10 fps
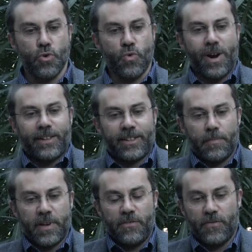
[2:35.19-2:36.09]
un'altra
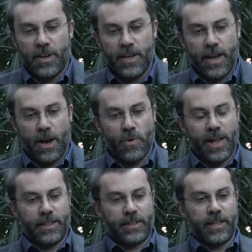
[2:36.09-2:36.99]
periferia,
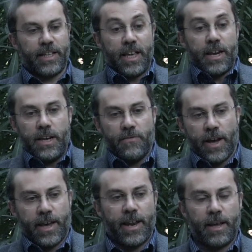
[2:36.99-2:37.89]
un'altra
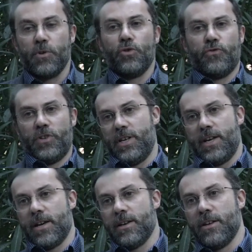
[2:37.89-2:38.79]
deriva che è la
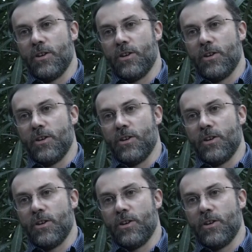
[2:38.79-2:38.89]
pedofilia.